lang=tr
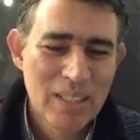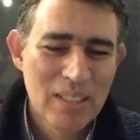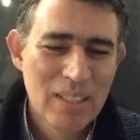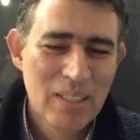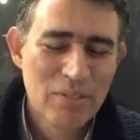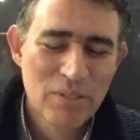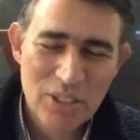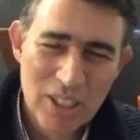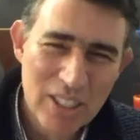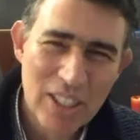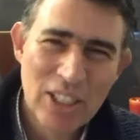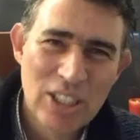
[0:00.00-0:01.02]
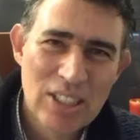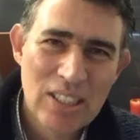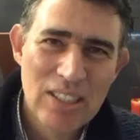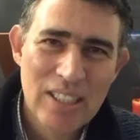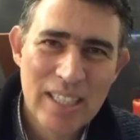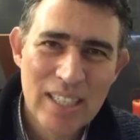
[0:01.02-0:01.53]
E, fırsat
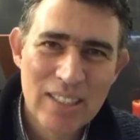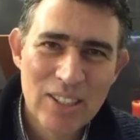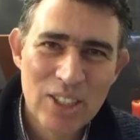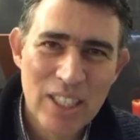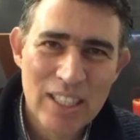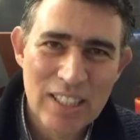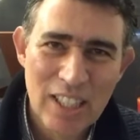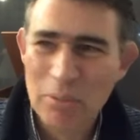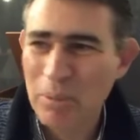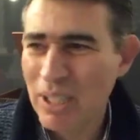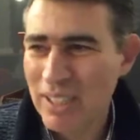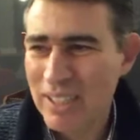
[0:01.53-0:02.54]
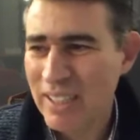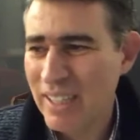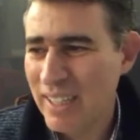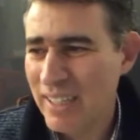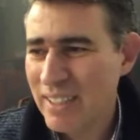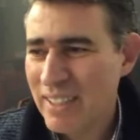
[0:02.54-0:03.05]
eşitliğini yaratacağız el
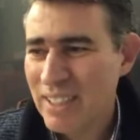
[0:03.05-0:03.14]
birliğiyle.